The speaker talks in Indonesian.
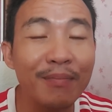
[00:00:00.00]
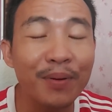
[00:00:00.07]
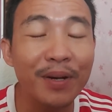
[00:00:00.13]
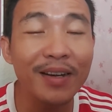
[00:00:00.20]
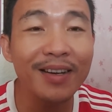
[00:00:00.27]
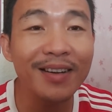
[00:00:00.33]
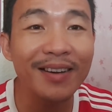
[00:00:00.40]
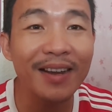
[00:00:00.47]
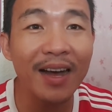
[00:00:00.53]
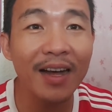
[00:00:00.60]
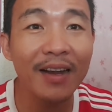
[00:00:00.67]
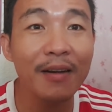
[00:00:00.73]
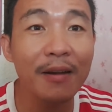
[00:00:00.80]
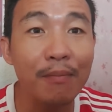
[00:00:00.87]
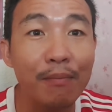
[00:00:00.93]

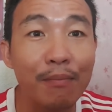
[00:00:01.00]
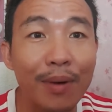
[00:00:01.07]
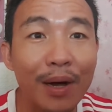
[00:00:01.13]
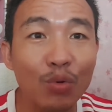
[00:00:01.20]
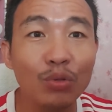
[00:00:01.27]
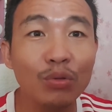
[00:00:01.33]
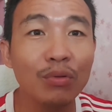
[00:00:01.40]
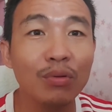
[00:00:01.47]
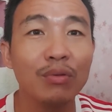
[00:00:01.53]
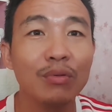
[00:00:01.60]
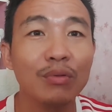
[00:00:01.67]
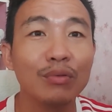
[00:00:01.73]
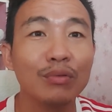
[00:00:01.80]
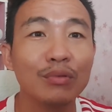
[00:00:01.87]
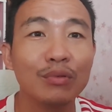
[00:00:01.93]
Pendedahan maut
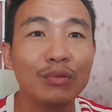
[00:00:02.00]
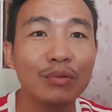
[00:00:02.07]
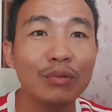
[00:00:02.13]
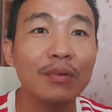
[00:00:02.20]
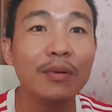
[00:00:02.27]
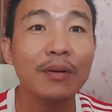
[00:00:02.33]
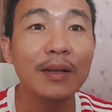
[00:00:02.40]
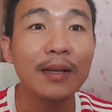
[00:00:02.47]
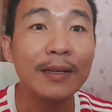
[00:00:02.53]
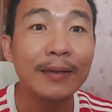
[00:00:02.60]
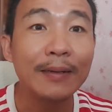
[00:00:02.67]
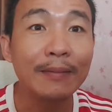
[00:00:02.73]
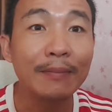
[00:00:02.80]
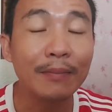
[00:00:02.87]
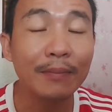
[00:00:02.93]
untuk
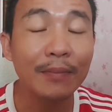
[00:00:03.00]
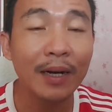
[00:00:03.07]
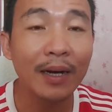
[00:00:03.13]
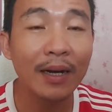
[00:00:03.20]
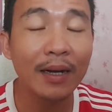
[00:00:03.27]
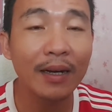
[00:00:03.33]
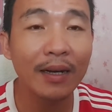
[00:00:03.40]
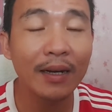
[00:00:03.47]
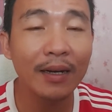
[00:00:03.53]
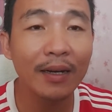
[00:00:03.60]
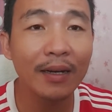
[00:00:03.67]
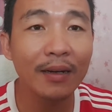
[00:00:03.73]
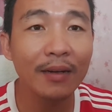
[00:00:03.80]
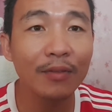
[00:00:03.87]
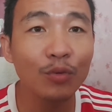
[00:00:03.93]

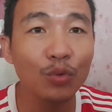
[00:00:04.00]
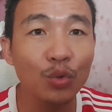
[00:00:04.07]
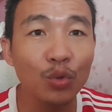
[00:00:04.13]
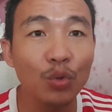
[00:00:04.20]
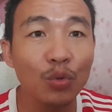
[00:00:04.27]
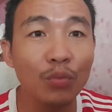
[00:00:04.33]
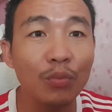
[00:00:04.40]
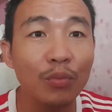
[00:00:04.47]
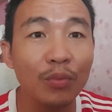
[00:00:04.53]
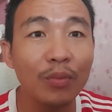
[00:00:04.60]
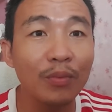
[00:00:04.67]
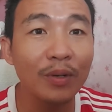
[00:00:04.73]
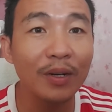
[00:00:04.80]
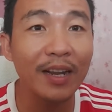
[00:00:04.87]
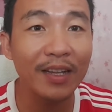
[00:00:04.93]
uh, untuk
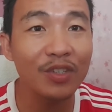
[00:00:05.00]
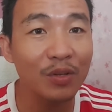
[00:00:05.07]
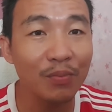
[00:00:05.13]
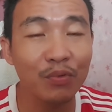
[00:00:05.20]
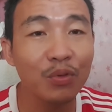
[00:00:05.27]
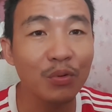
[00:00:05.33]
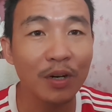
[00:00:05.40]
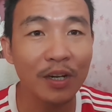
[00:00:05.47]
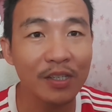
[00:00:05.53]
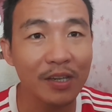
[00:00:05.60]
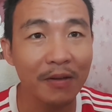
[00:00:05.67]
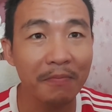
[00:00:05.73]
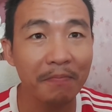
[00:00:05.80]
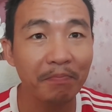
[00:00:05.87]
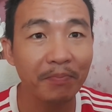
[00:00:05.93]
Najib Tun
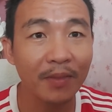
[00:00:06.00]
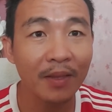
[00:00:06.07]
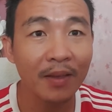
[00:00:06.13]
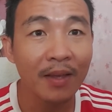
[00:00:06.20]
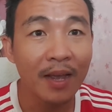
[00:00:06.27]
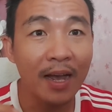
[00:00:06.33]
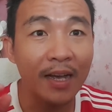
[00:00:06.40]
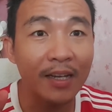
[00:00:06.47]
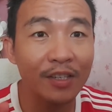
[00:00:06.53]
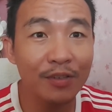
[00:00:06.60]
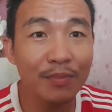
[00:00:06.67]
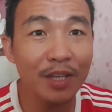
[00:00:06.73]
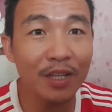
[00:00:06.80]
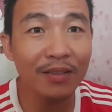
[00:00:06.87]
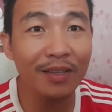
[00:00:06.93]
Razak.
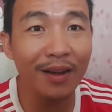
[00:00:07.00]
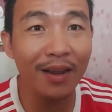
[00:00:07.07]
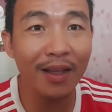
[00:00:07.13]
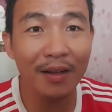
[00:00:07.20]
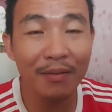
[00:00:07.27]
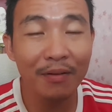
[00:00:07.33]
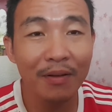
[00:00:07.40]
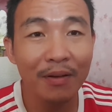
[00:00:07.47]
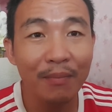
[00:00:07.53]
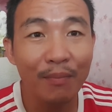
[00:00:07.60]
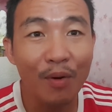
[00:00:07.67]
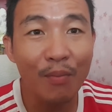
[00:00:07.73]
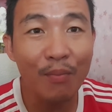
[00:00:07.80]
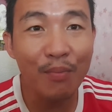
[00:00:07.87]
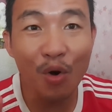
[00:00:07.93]
Azmin telah
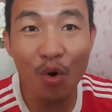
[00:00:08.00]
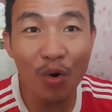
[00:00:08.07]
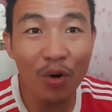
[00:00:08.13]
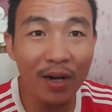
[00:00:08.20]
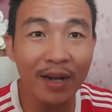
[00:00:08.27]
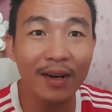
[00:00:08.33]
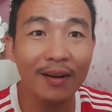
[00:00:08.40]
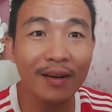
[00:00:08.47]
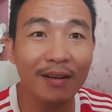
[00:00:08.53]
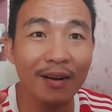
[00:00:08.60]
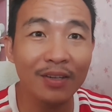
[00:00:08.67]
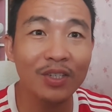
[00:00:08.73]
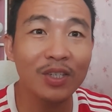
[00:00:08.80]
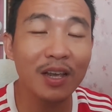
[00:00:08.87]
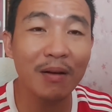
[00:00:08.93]
membongkar
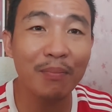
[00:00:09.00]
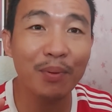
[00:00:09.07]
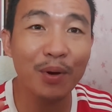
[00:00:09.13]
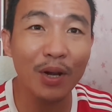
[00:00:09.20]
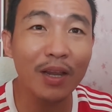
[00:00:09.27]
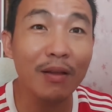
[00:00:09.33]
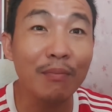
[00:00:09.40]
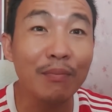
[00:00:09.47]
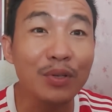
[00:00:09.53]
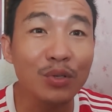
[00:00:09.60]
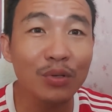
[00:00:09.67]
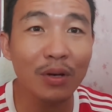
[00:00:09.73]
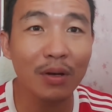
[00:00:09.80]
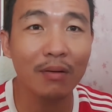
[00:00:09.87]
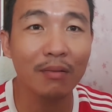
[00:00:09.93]
rahasia paling
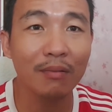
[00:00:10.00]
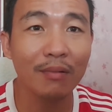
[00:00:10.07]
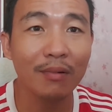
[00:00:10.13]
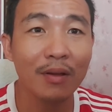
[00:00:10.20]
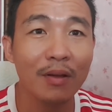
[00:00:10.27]
besar